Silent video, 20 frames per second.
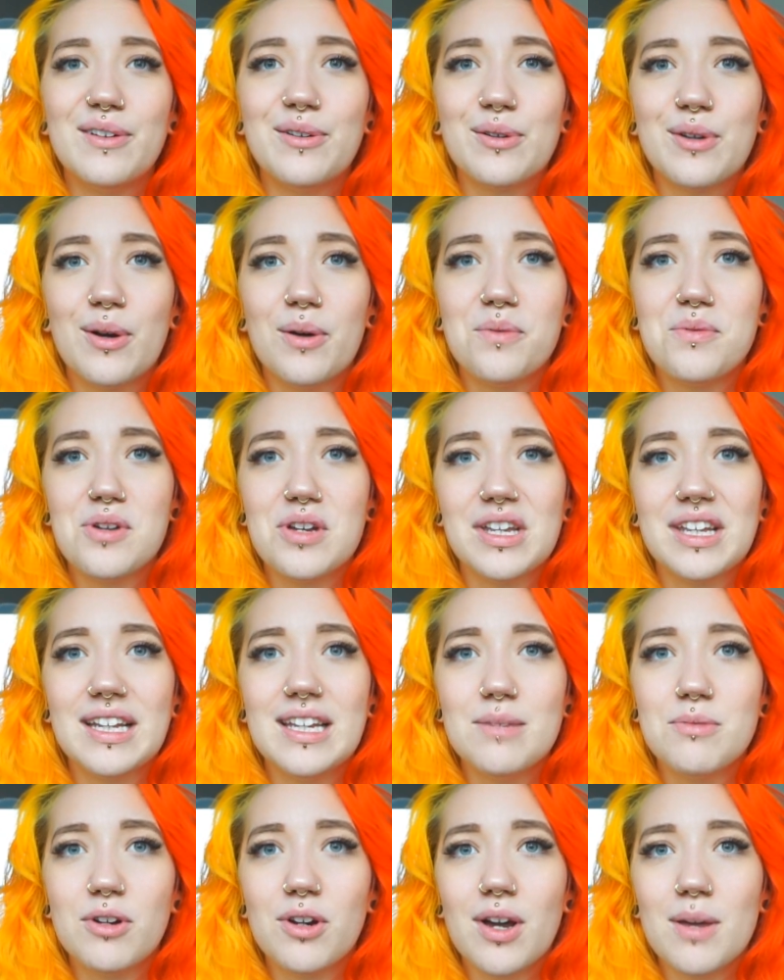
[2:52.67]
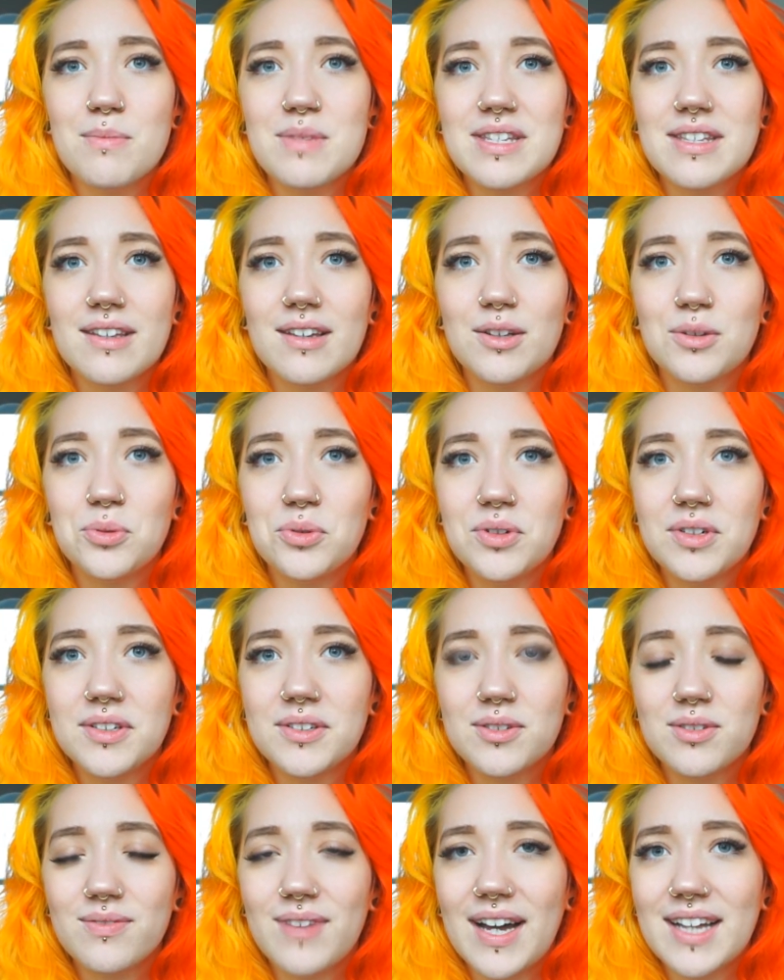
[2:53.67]
oder ob ihr euch lieber noch ein bisschen
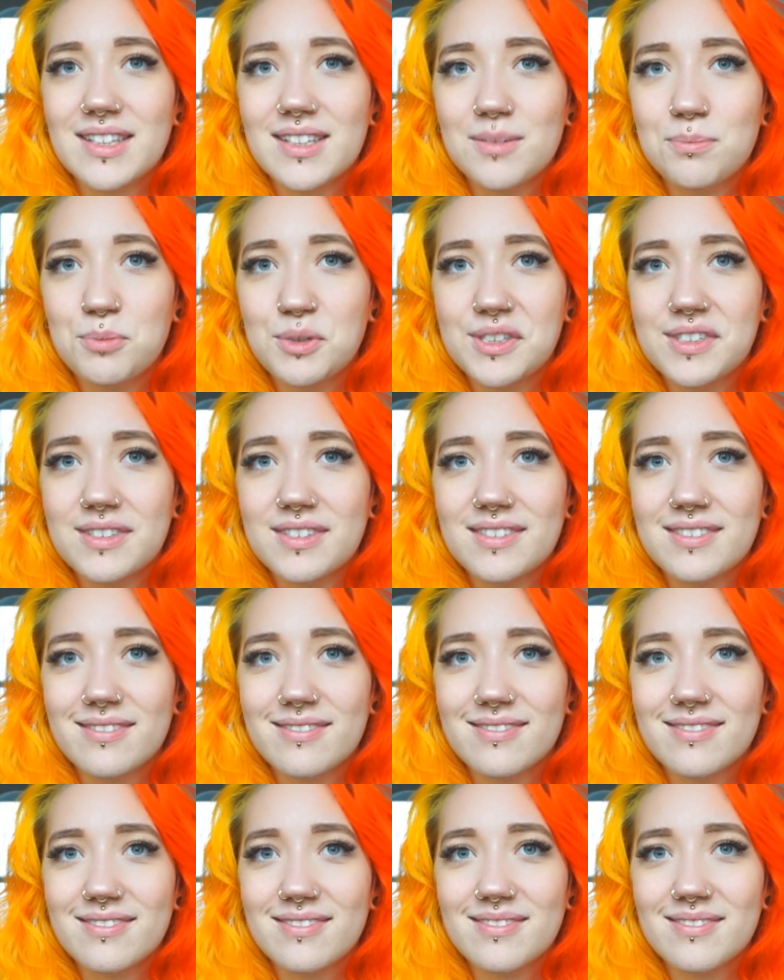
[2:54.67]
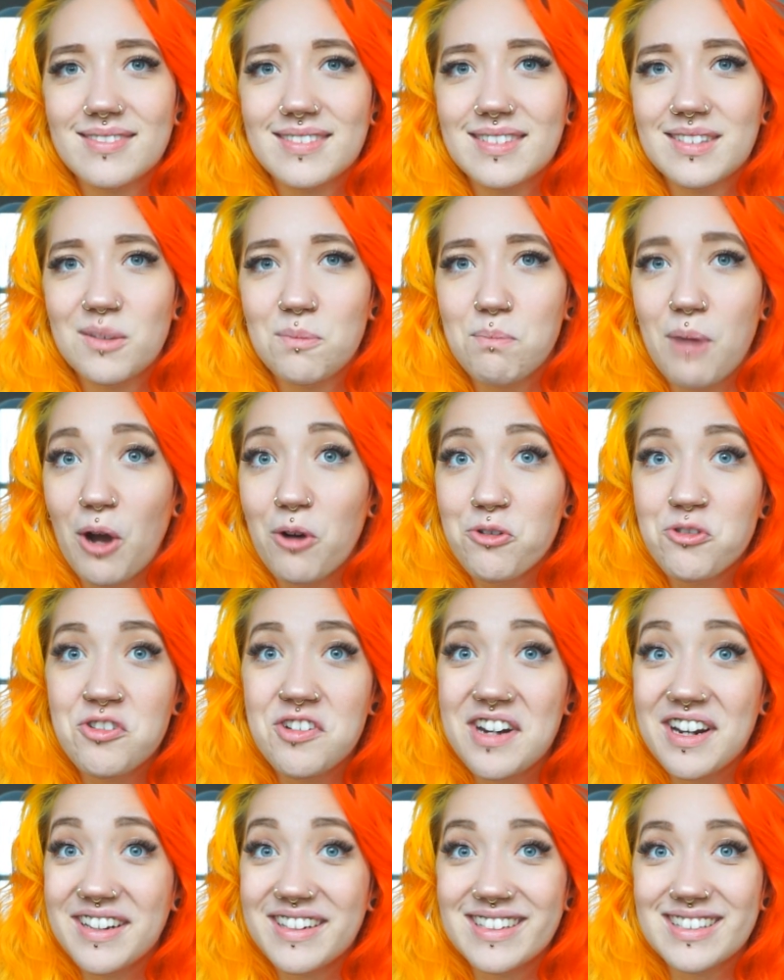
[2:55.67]
geduldet und wartet bis die
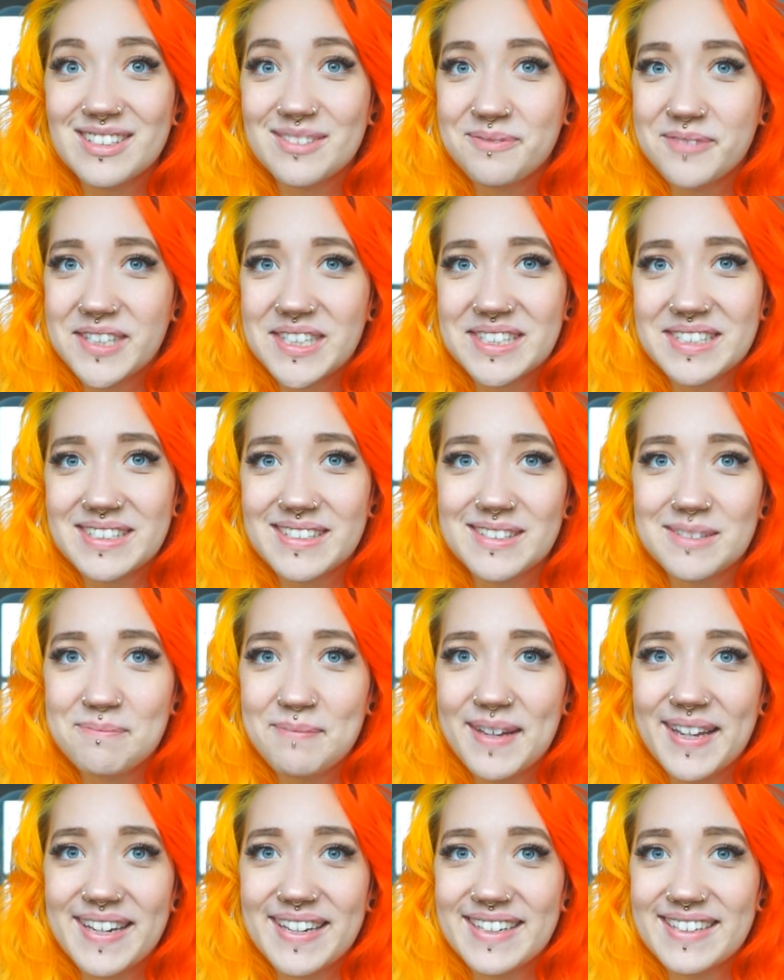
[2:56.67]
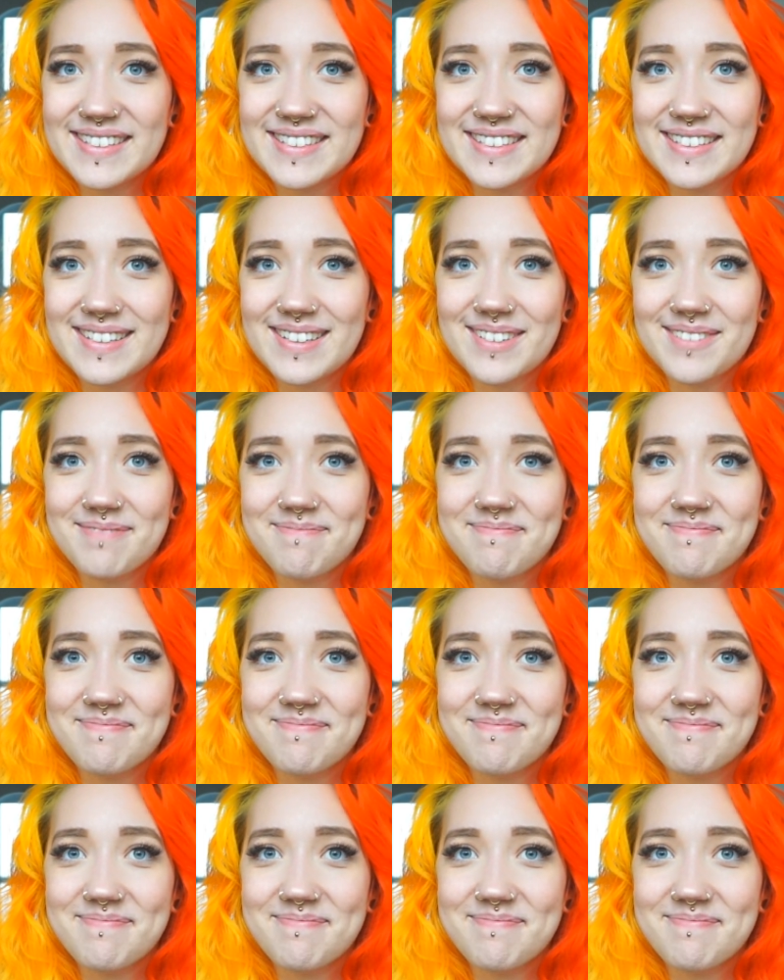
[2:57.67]
Baustellen zumindest beendet sind